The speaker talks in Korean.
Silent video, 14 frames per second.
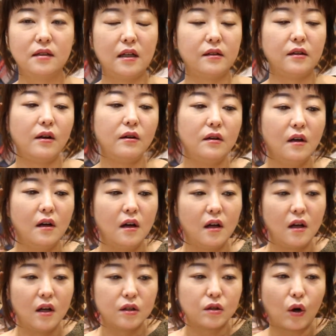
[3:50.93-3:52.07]
그래서
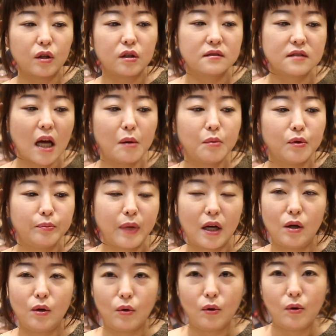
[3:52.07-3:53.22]
저거는 짧은
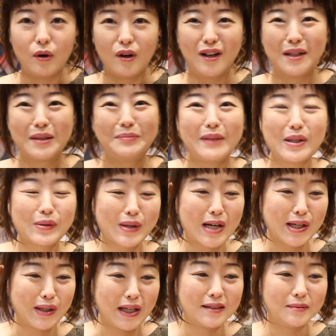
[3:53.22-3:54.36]
팔로
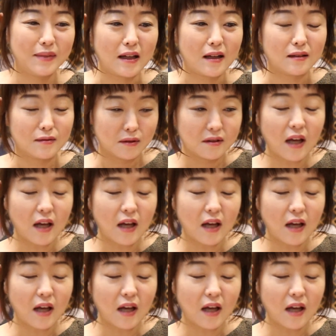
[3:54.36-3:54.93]
만족하기로 했습니다.